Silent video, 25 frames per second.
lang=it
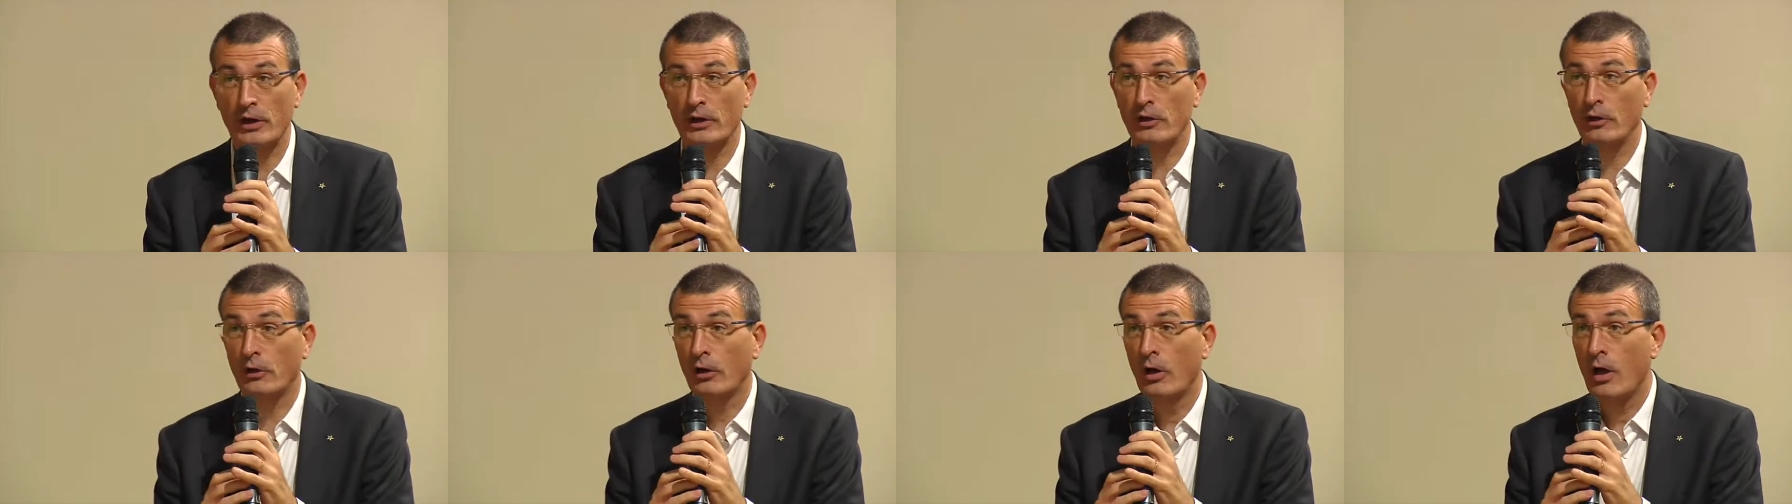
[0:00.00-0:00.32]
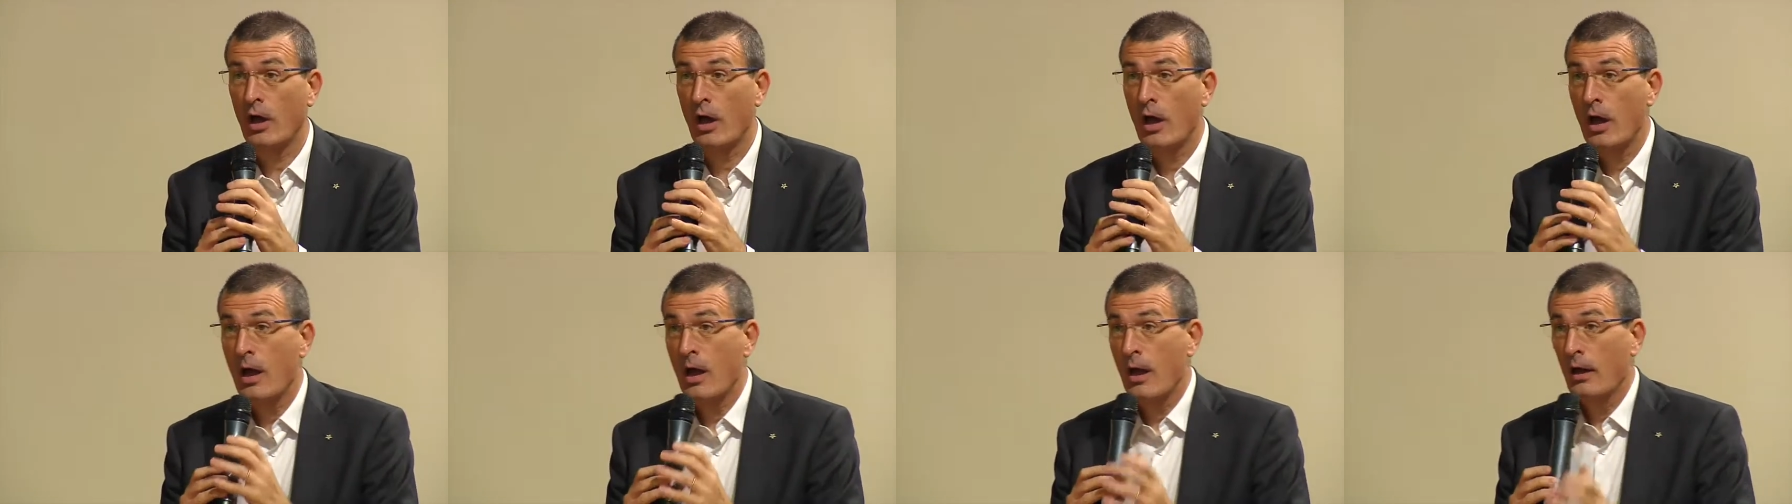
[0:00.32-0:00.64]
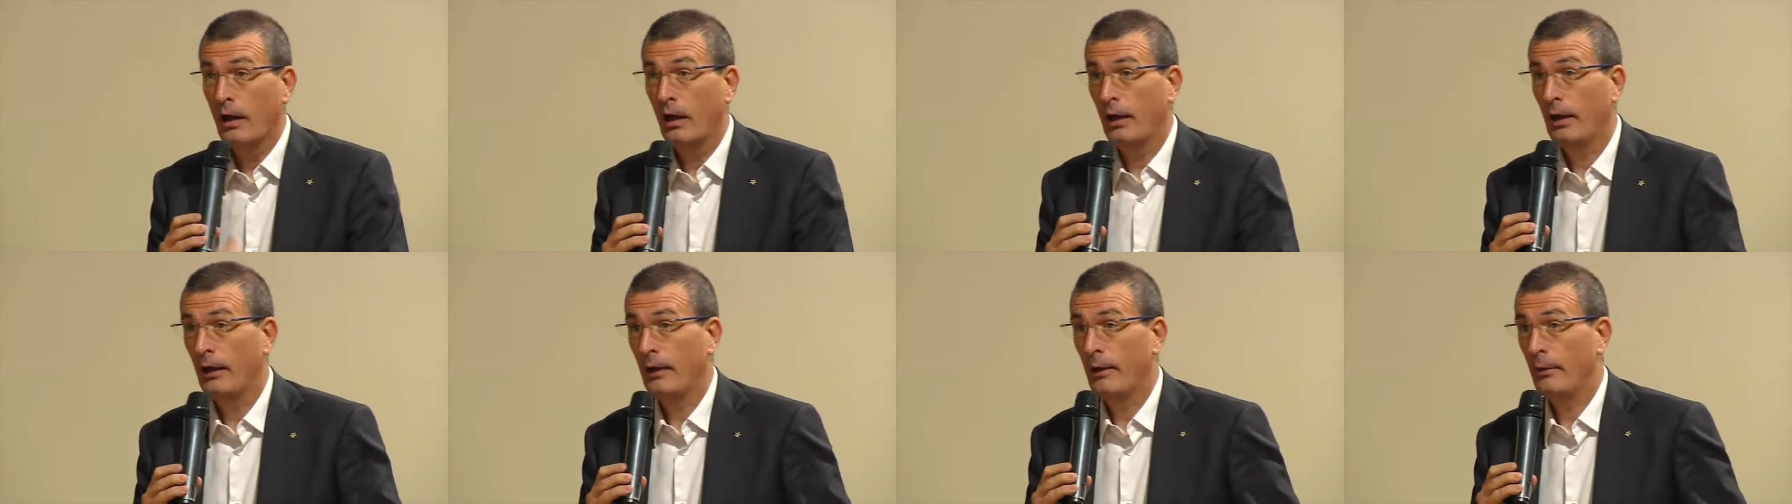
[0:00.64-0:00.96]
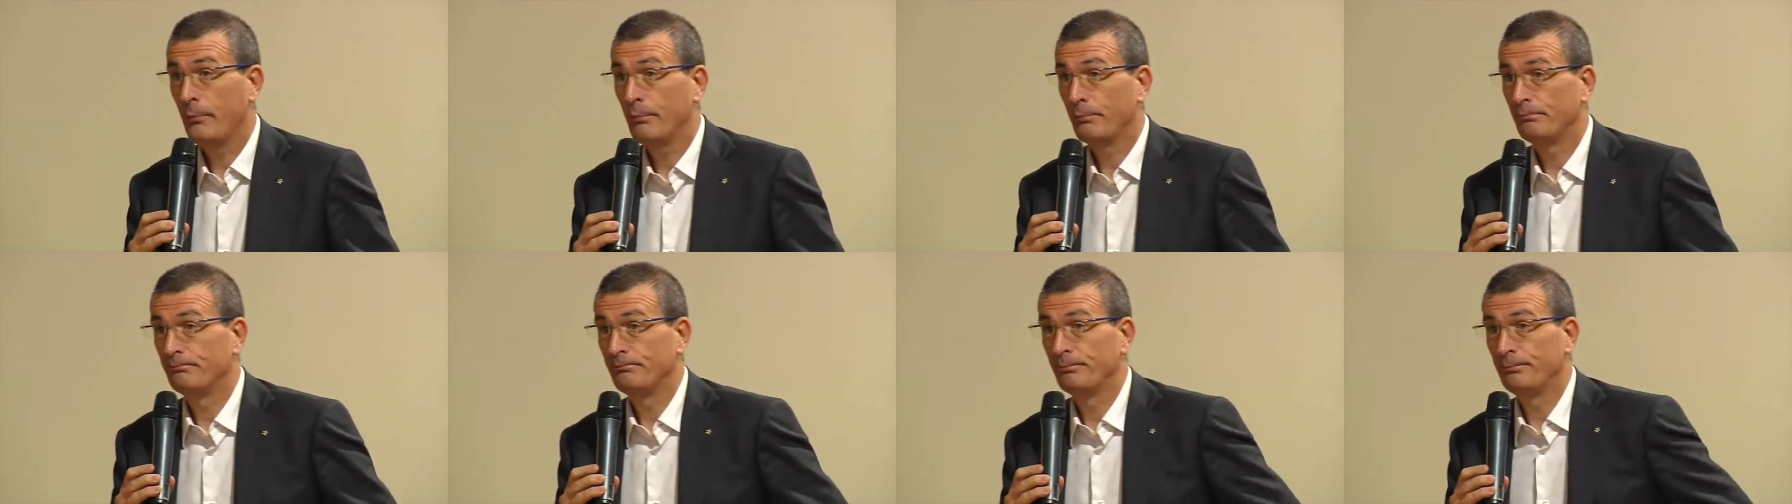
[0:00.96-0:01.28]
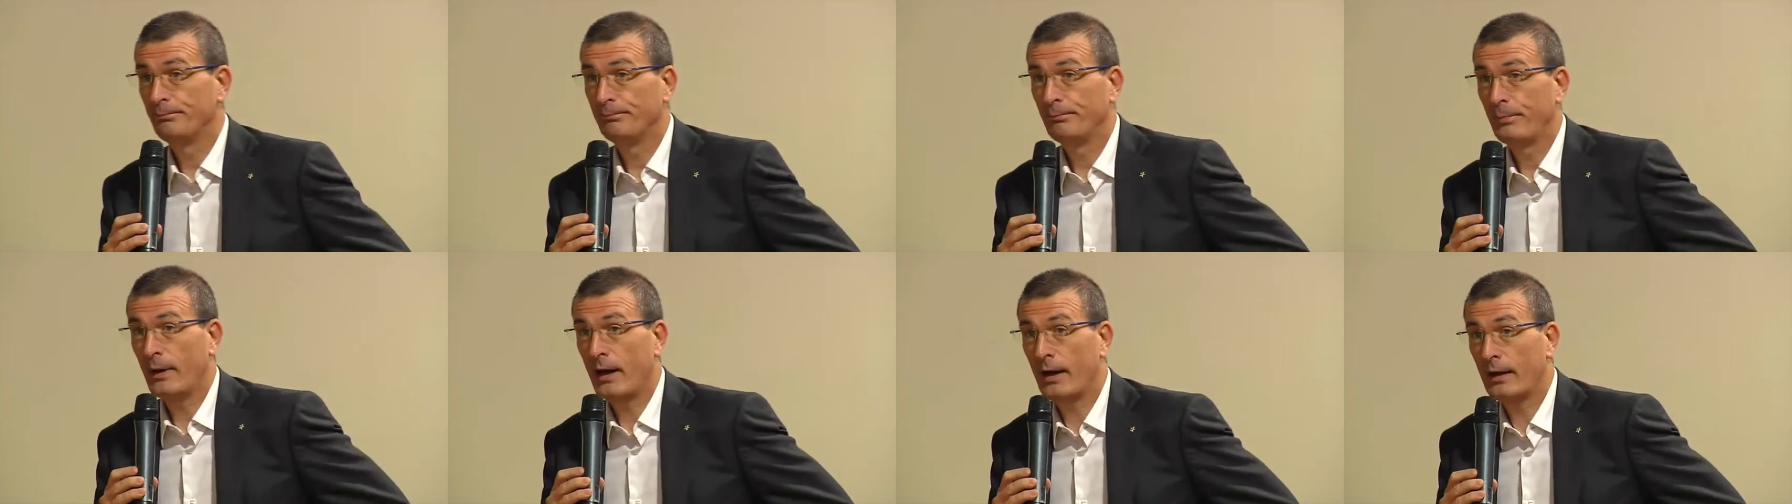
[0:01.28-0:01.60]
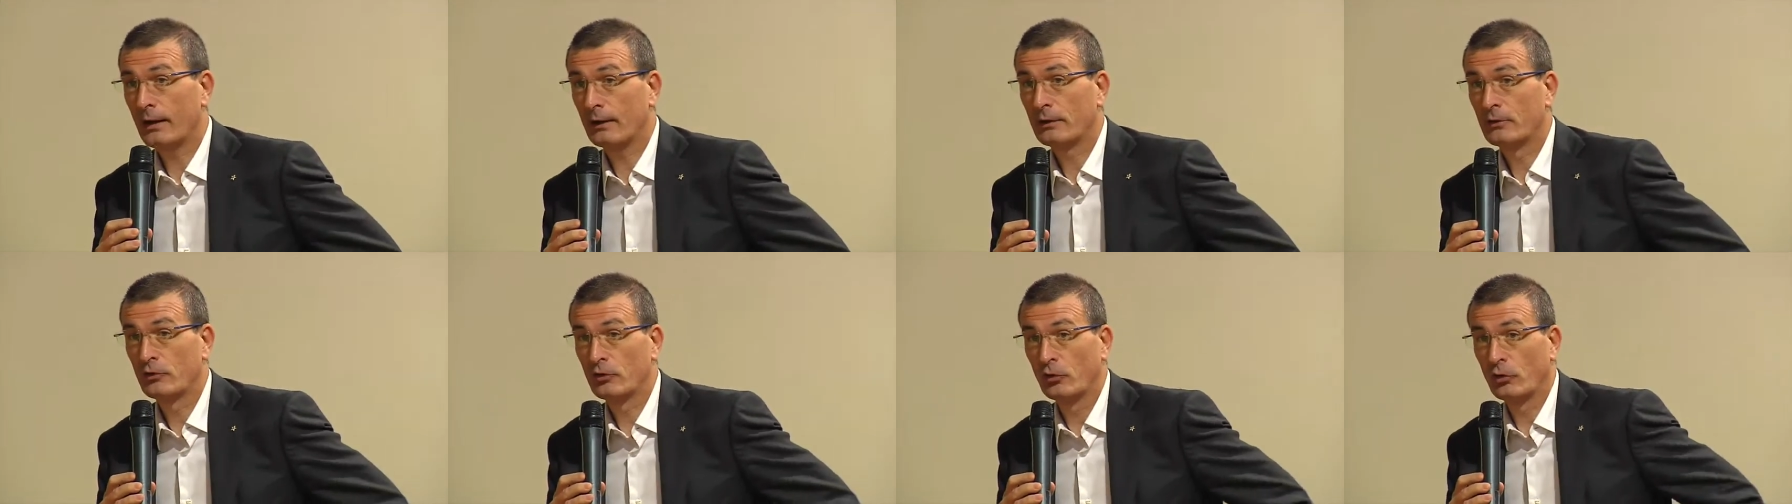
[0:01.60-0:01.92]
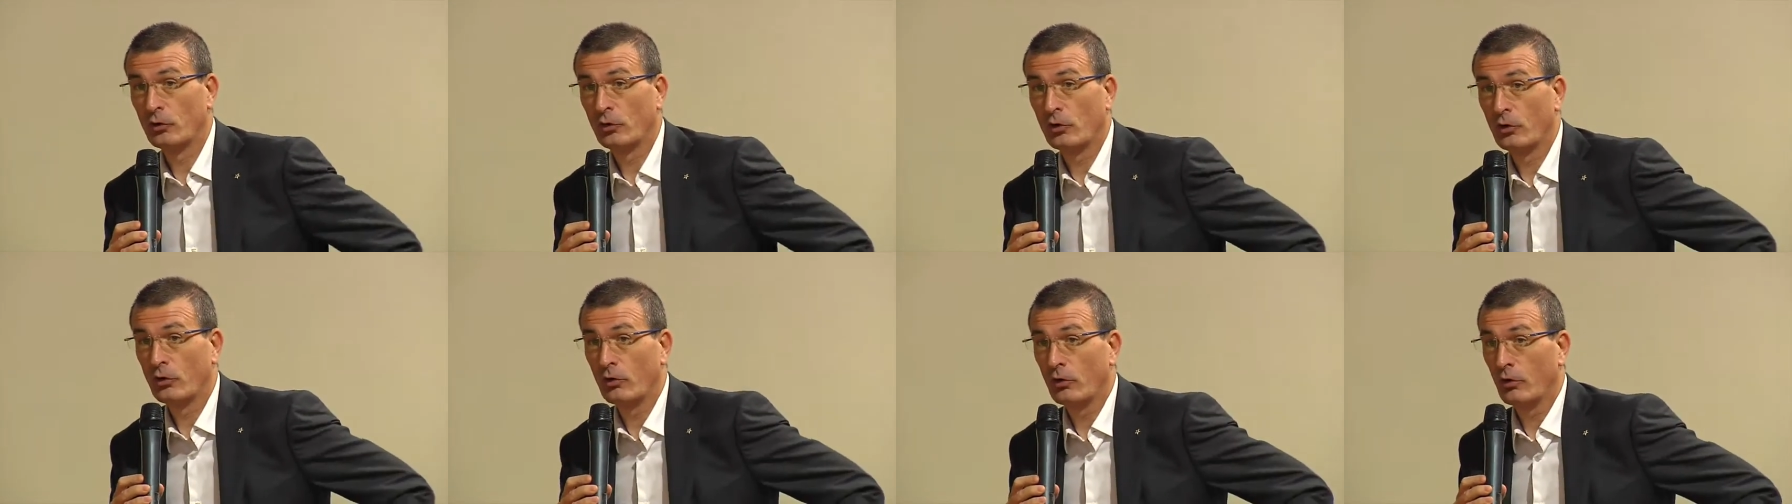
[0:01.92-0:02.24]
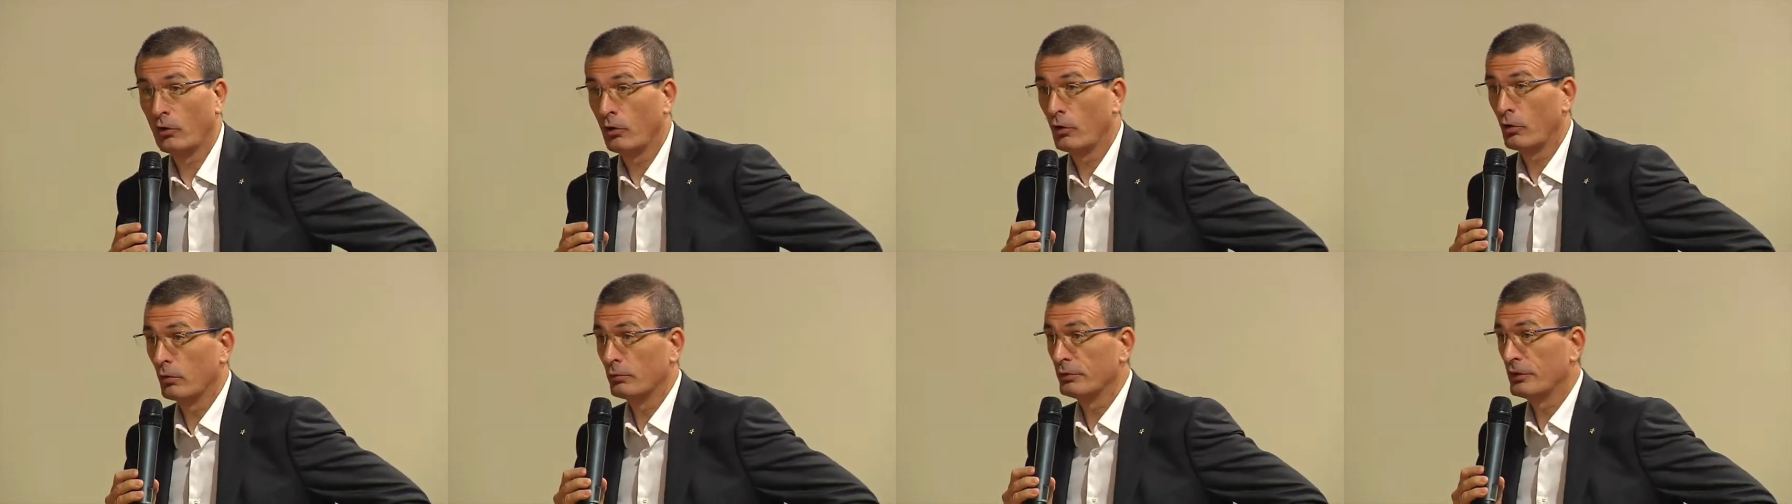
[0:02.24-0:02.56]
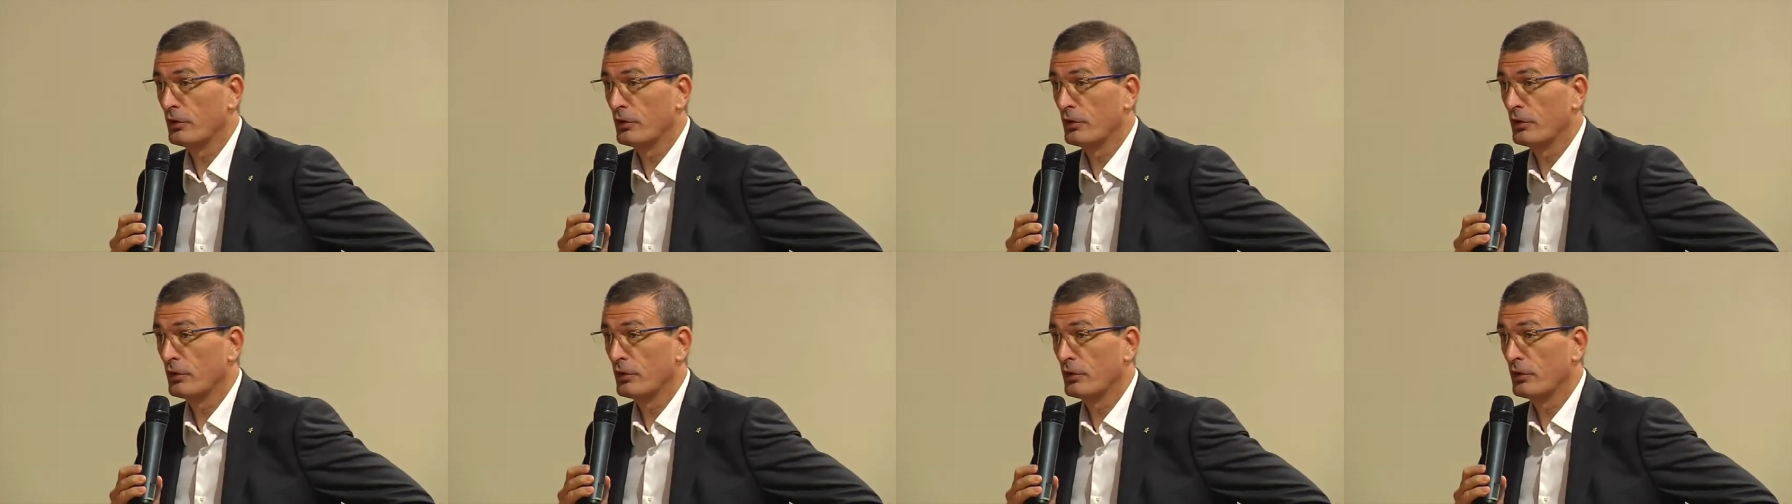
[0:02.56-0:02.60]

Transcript: Io eh, parto